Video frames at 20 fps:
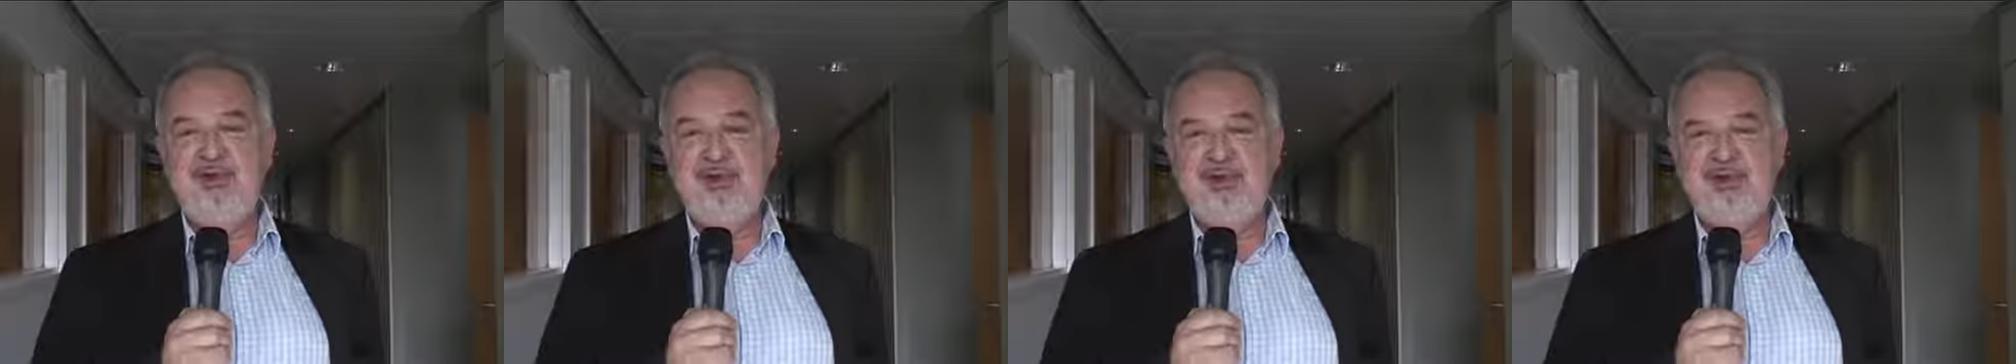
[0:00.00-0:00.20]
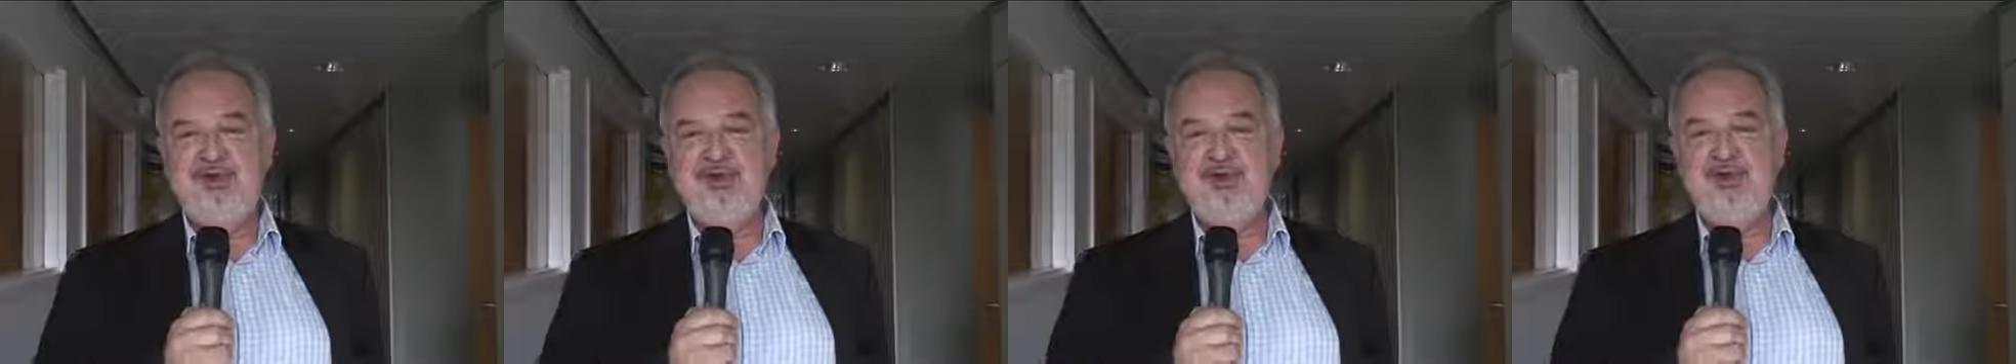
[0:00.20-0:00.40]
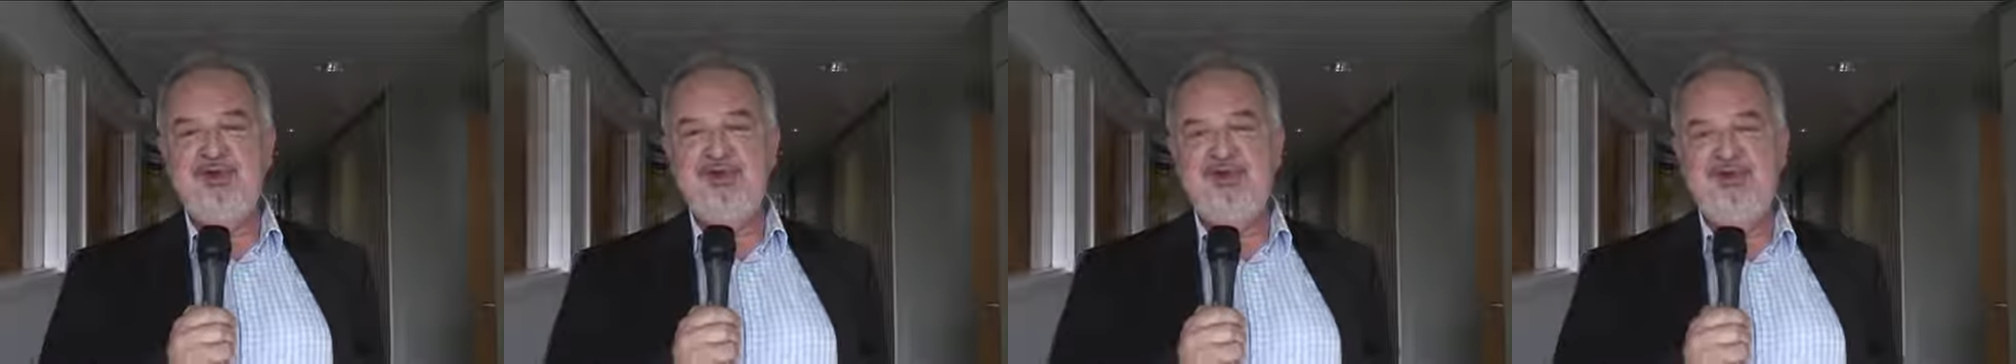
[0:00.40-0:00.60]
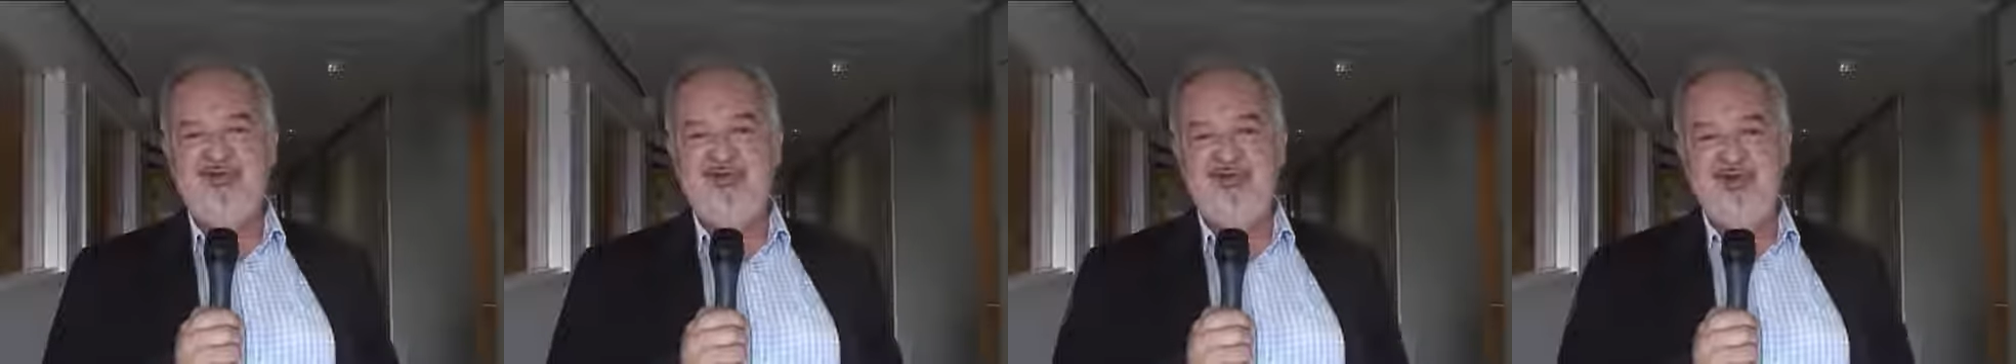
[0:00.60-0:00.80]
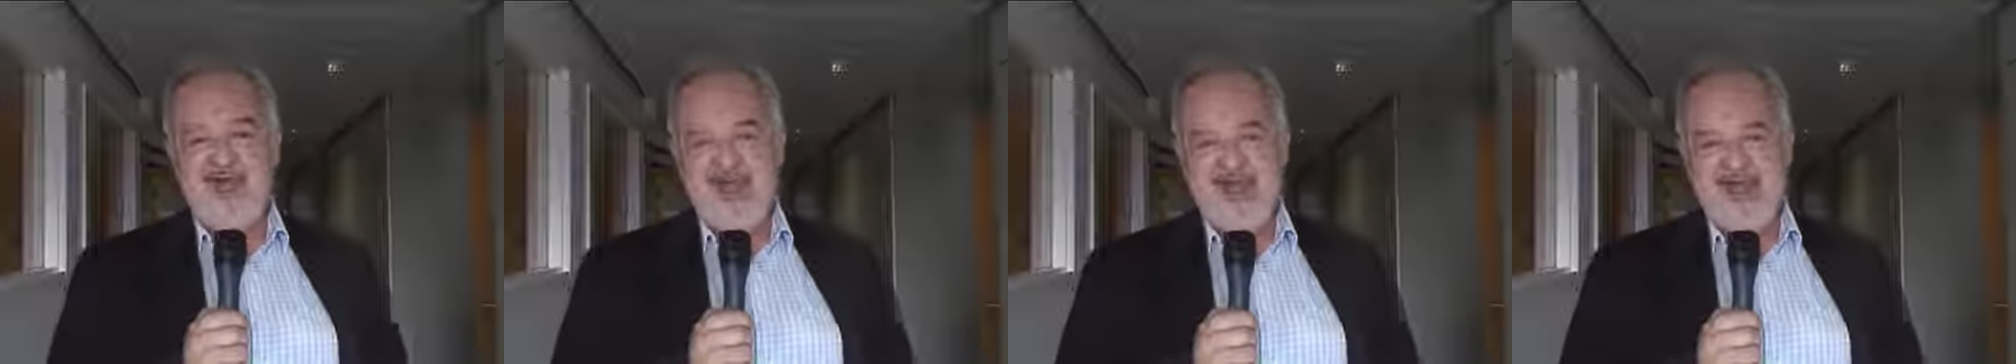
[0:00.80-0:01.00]
l'intuition nutrition au
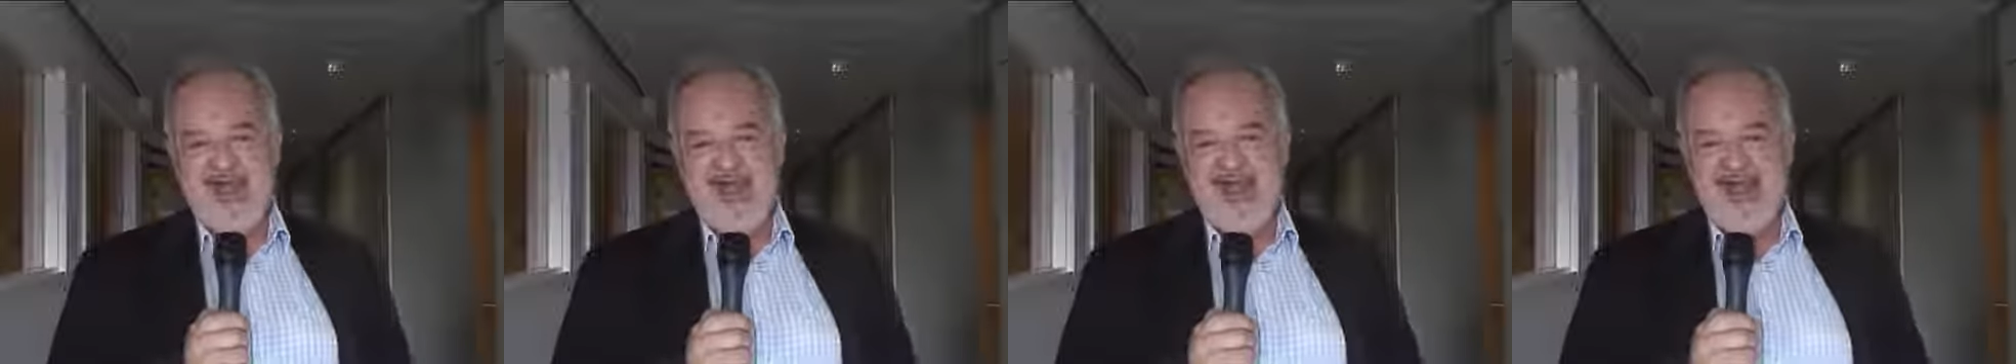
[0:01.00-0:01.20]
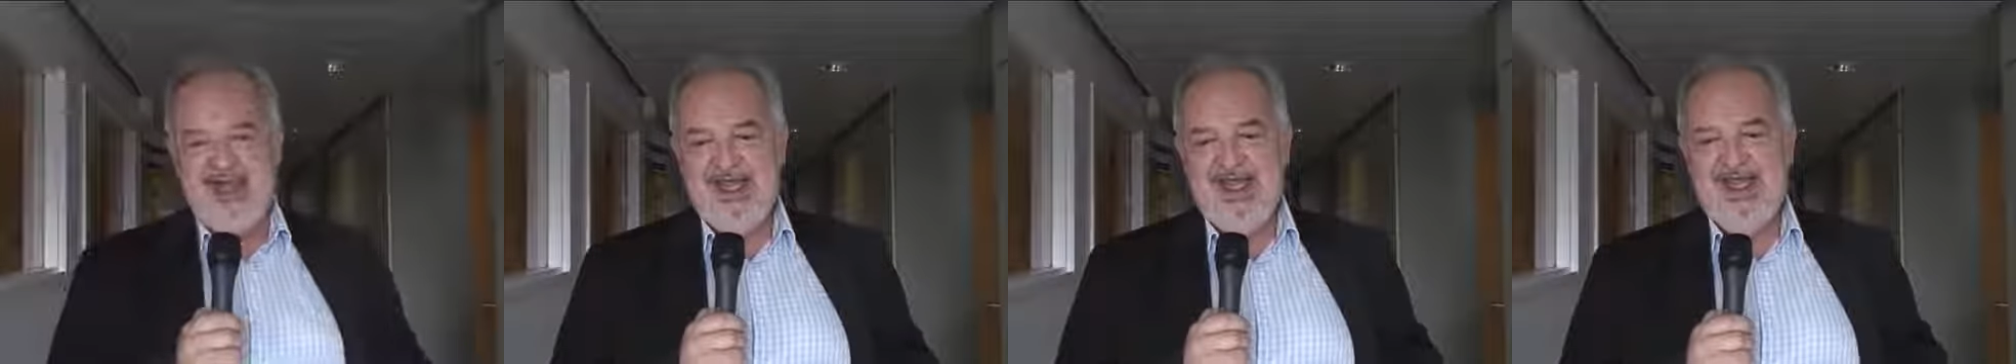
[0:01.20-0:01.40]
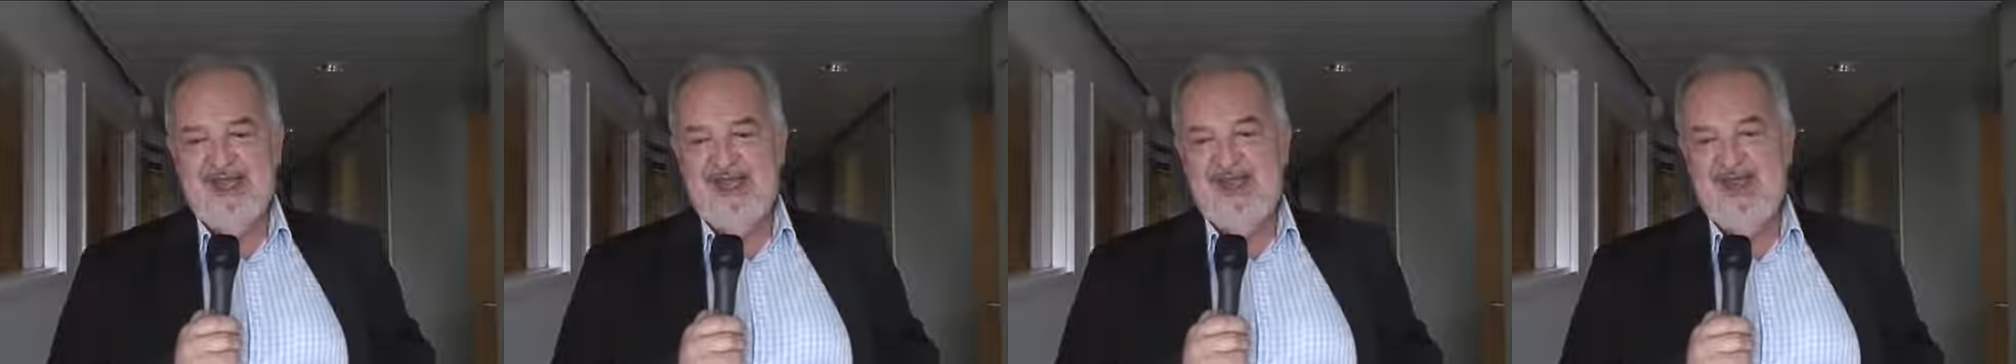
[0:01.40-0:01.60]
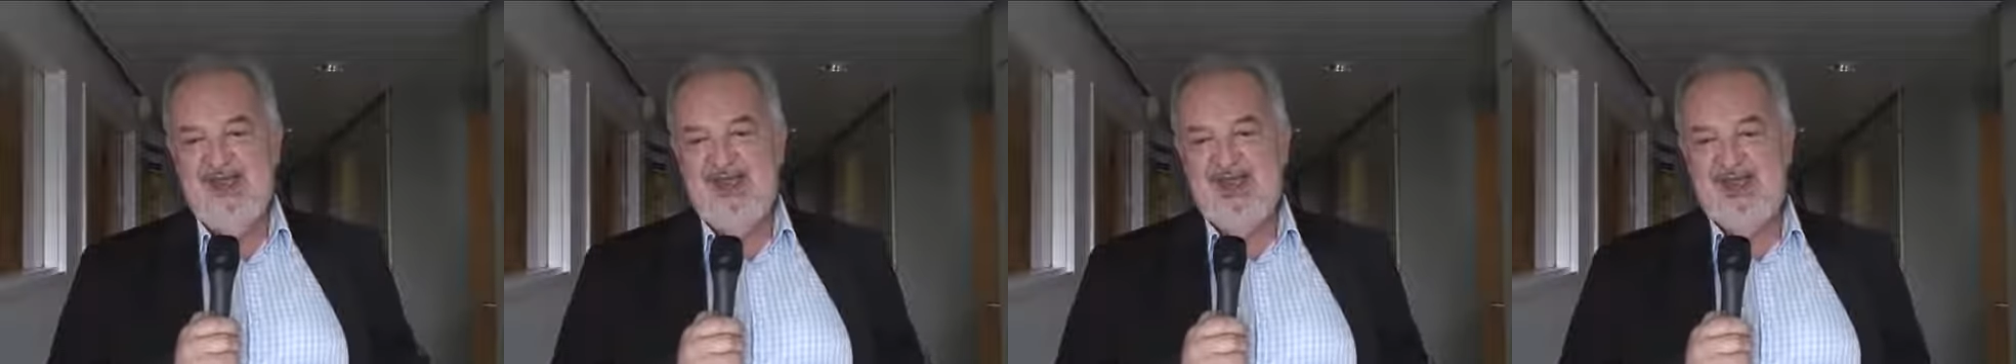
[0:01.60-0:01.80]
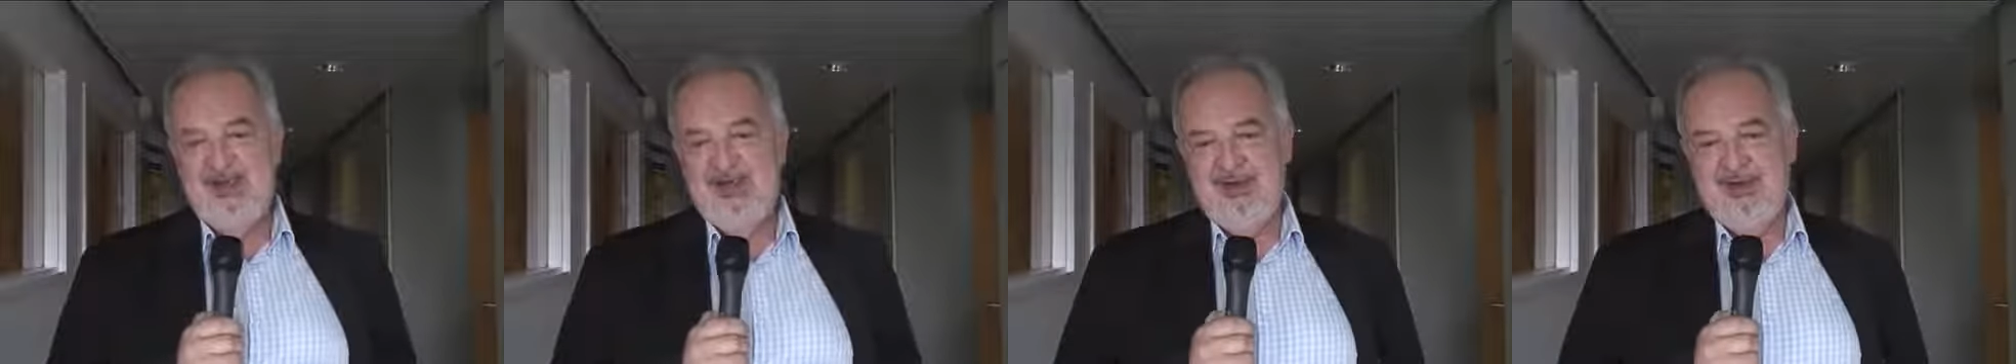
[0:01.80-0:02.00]
cerveau, et
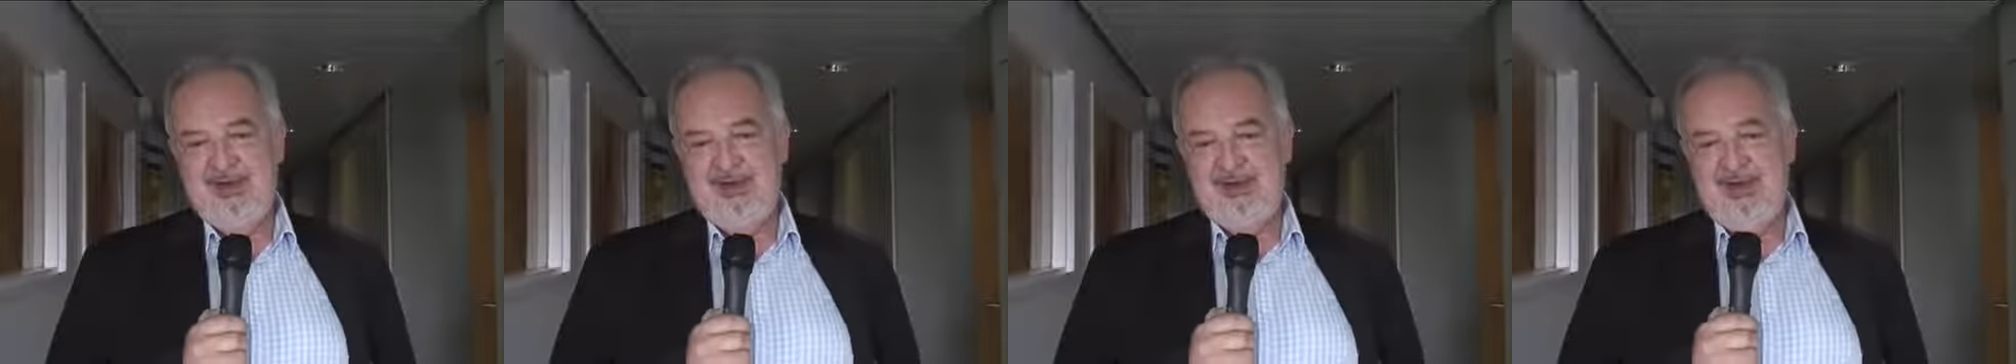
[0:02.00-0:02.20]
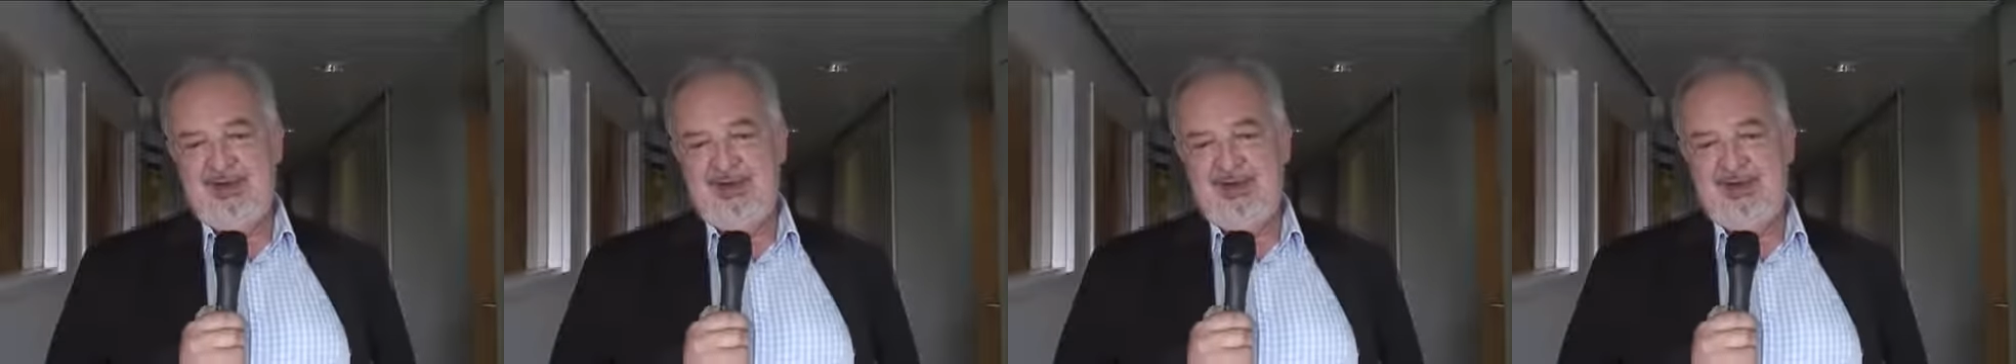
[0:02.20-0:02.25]
puis